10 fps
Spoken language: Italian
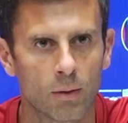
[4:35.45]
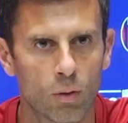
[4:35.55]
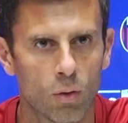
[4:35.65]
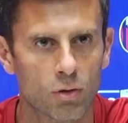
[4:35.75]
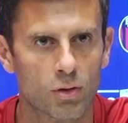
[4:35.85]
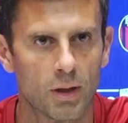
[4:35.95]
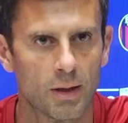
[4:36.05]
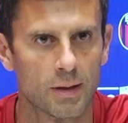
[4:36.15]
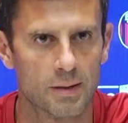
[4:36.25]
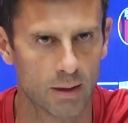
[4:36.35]

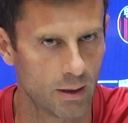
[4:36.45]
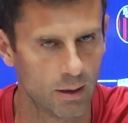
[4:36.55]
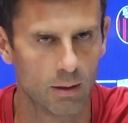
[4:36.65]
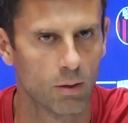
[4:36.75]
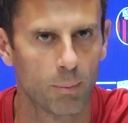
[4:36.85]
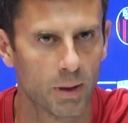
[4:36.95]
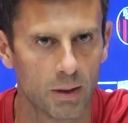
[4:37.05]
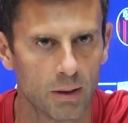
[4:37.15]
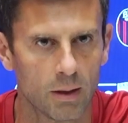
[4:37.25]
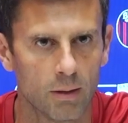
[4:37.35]
cosa sta chiedendo la
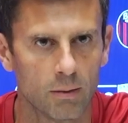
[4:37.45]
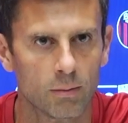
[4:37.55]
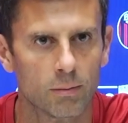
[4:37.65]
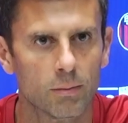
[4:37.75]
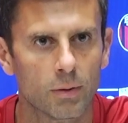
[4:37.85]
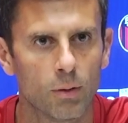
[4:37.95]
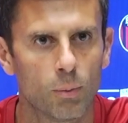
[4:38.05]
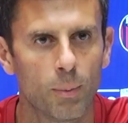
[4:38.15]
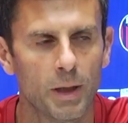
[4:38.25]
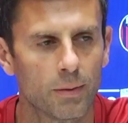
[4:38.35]
partita in un, in un
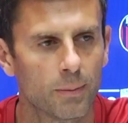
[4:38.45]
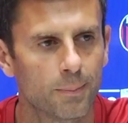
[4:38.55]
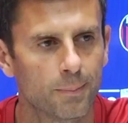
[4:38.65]
momento.